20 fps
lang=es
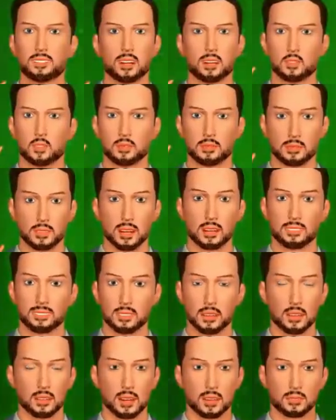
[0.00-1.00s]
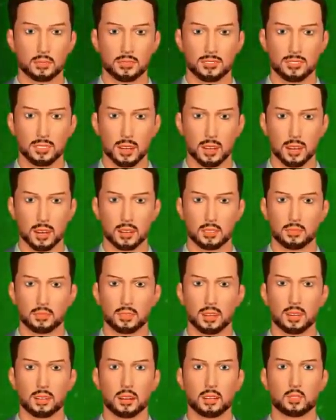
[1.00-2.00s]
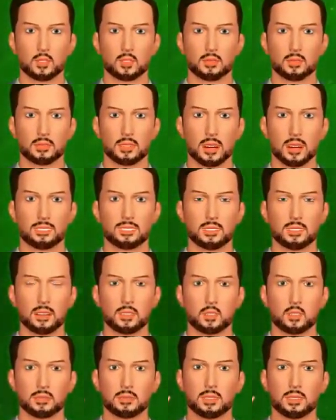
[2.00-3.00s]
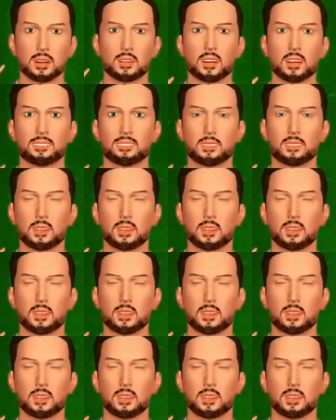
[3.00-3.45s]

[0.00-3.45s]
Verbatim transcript: no eres creíble para hablar de emprender si nunca lo has hecho.